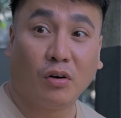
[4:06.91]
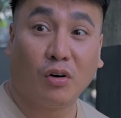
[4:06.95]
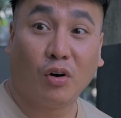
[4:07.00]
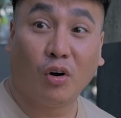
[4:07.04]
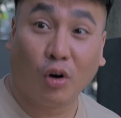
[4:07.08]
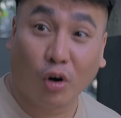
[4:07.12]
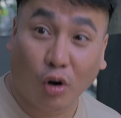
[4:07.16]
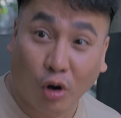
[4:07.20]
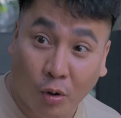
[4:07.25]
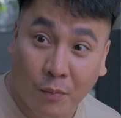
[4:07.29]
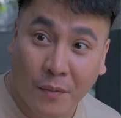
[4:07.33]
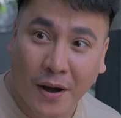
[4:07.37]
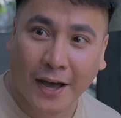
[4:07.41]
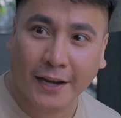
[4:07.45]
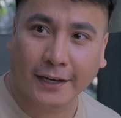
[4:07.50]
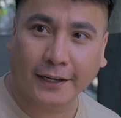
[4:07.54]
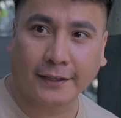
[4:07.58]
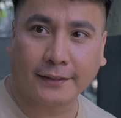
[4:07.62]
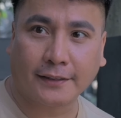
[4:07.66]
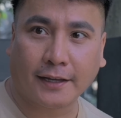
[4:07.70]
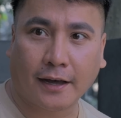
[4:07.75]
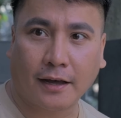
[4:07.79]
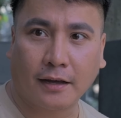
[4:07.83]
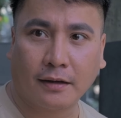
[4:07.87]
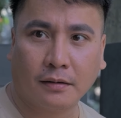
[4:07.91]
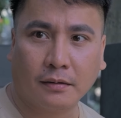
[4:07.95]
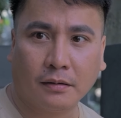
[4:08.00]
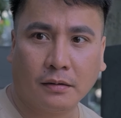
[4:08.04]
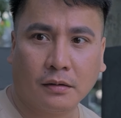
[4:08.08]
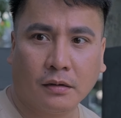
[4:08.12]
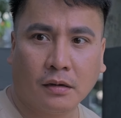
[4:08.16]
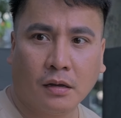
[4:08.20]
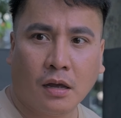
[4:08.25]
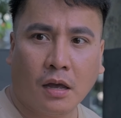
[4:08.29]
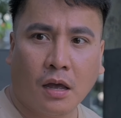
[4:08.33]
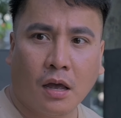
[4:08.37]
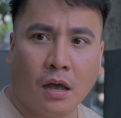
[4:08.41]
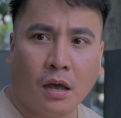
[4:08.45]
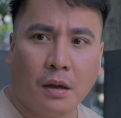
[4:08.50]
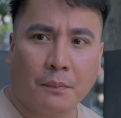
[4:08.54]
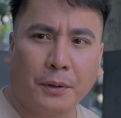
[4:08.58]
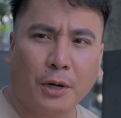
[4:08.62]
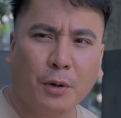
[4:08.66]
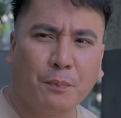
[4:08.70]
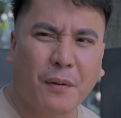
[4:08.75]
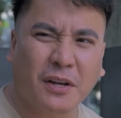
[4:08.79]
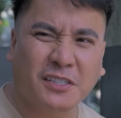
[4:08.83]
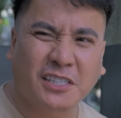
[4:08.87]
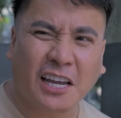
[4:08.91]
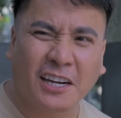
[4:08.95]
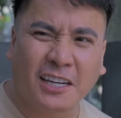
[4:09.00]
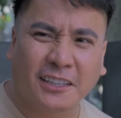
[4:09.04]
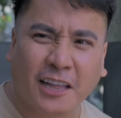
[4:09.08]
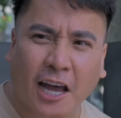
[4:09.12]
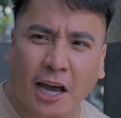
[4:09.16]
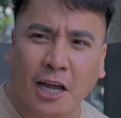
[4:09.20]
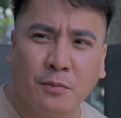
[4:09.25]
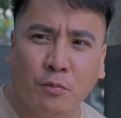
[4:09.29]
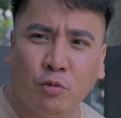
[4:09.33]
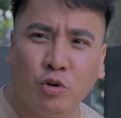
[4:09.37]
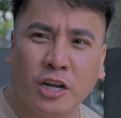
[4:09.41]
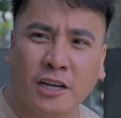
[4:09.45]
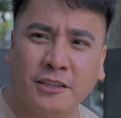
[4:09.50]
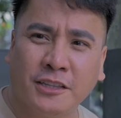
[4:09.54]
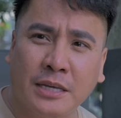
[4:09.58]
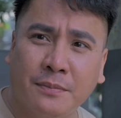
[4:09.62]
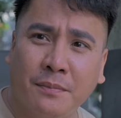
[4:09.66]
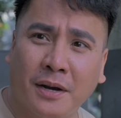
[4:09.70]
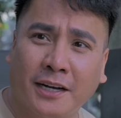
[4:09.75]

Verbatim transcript: Oo, mahal kita. Pero yung pagsalitaan mo na hindi